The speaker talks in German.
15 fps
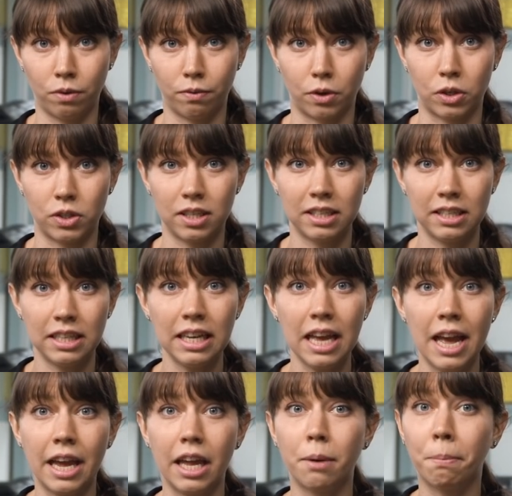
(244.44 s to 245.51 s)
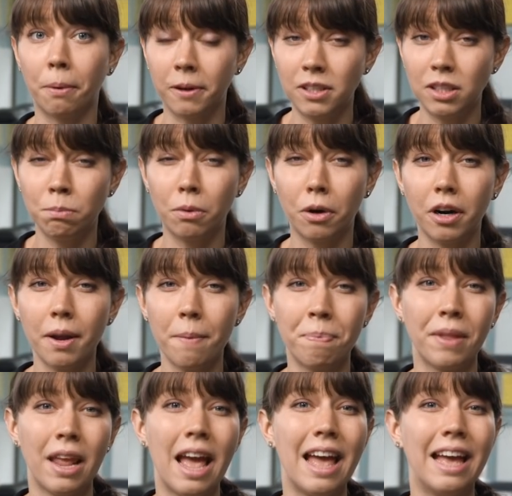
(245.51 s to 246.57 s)
University in Baltimore
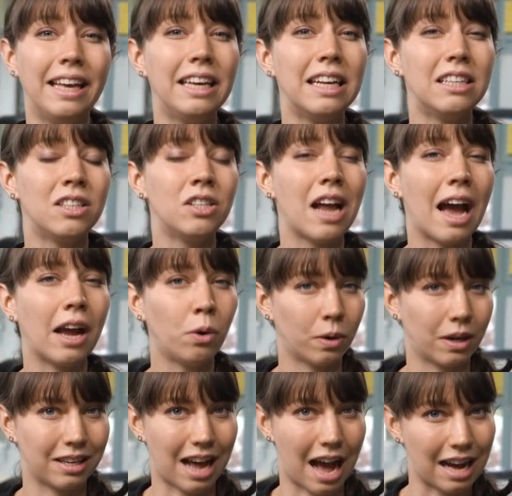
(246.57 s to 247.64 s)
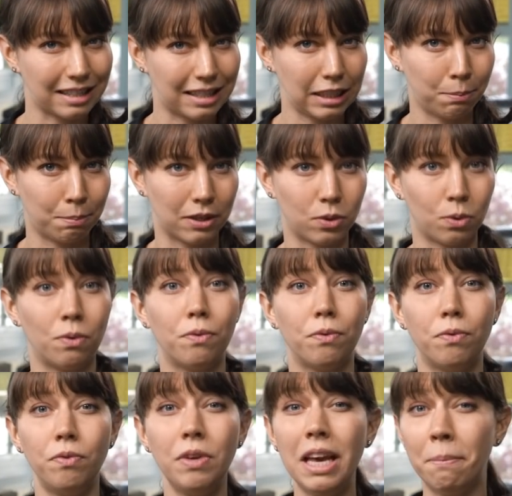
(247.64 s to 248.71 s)
erhielten 180 Personen
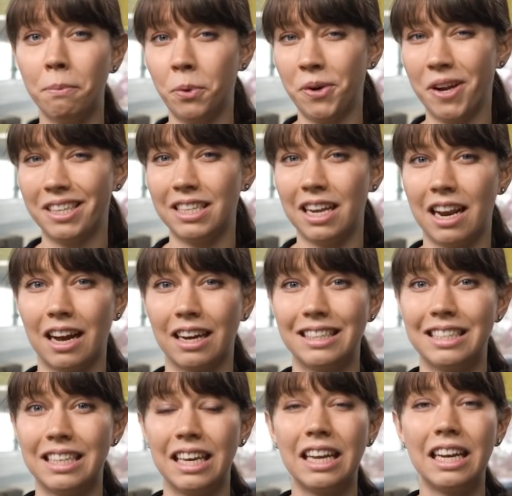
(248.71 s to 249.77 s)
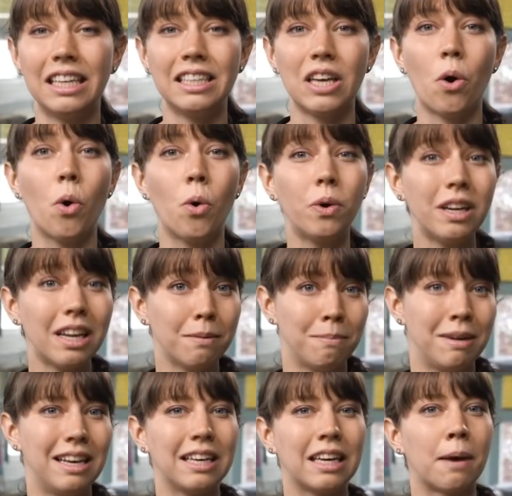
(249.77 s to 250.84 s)
vier Monate lang täglich 100
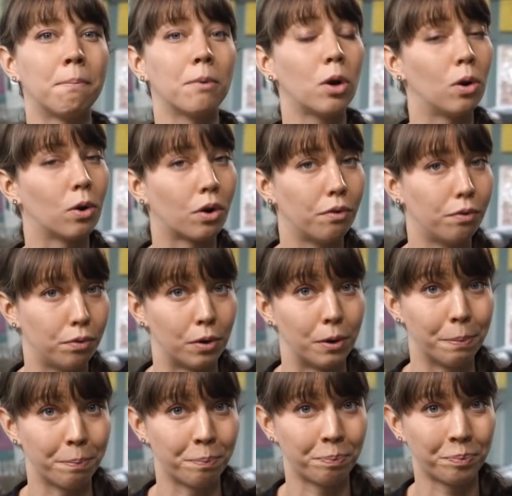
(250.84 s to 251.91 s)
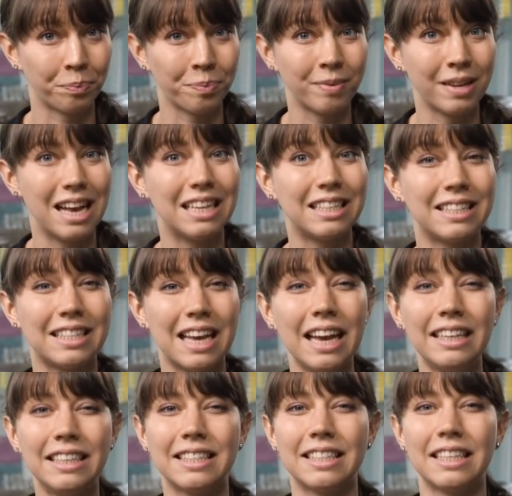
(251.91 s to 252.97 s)
Milligramm Chlorophyll. Es
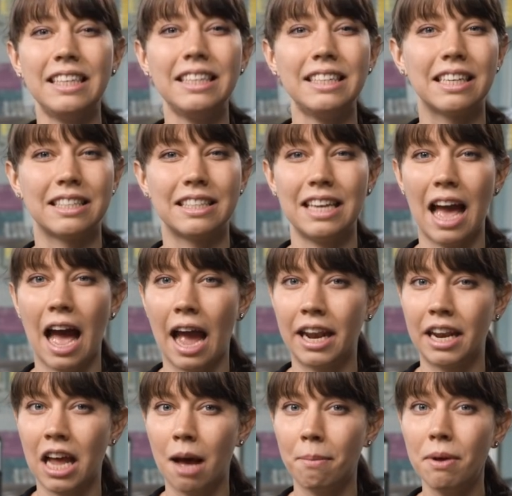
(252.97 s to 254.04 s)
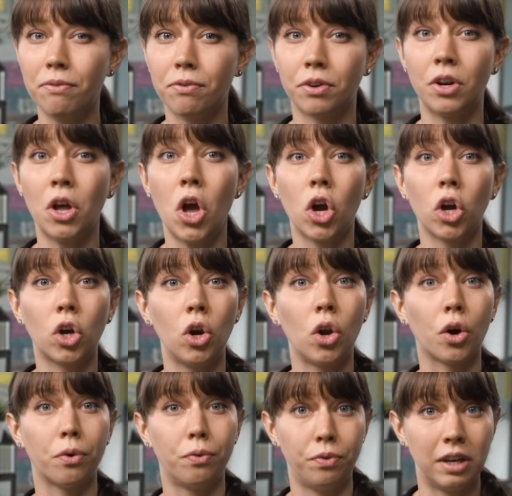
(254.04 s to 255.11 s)
zeigte sich, dass die Einnahme von
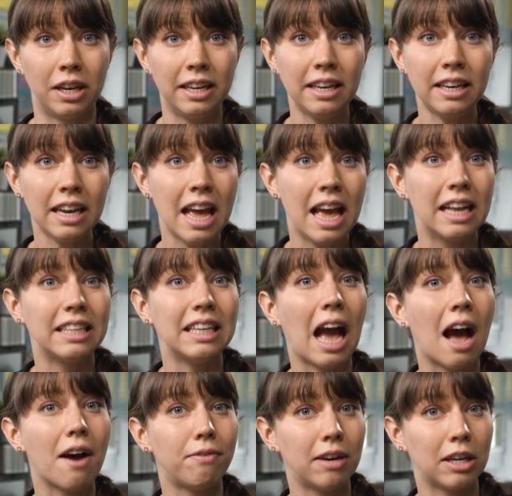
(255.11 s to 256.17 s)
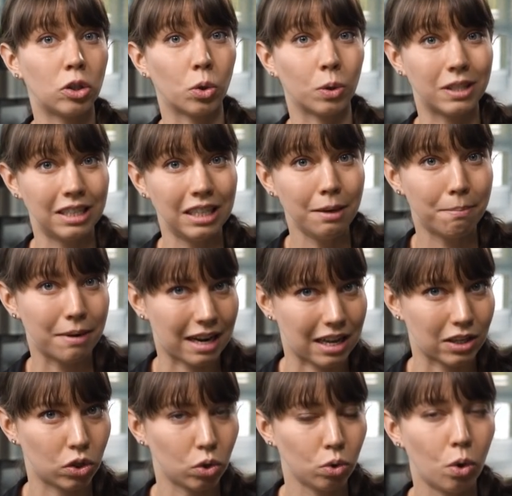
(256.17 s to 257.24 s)
Chlorophyllin die
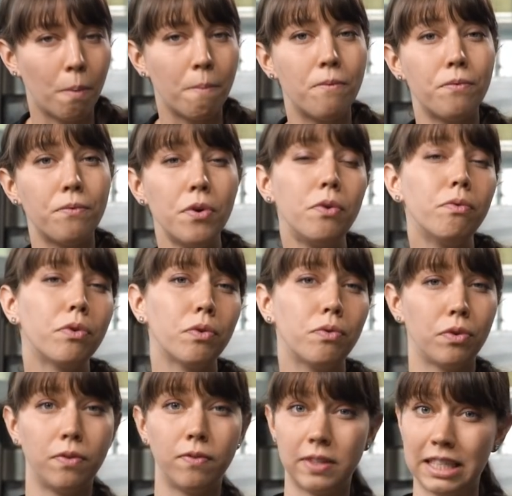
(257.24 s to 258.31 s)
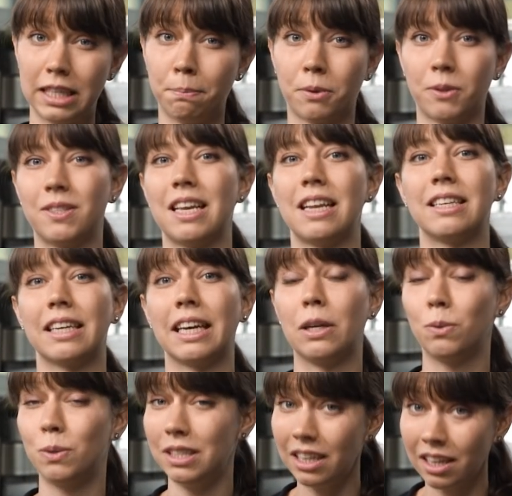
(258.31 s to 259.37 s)
Aflatoxinbelastung um 55 Prozent
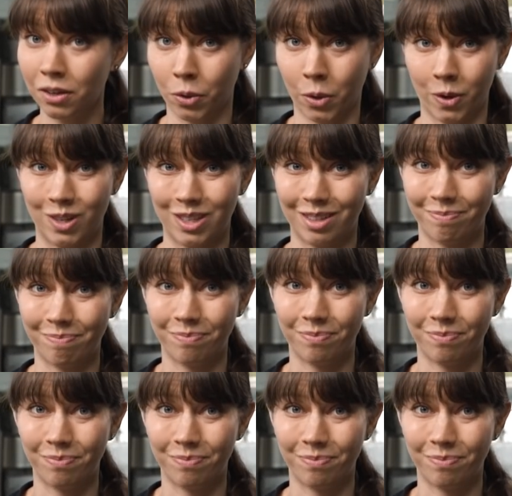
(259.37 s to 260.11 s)
reduzieren konnte.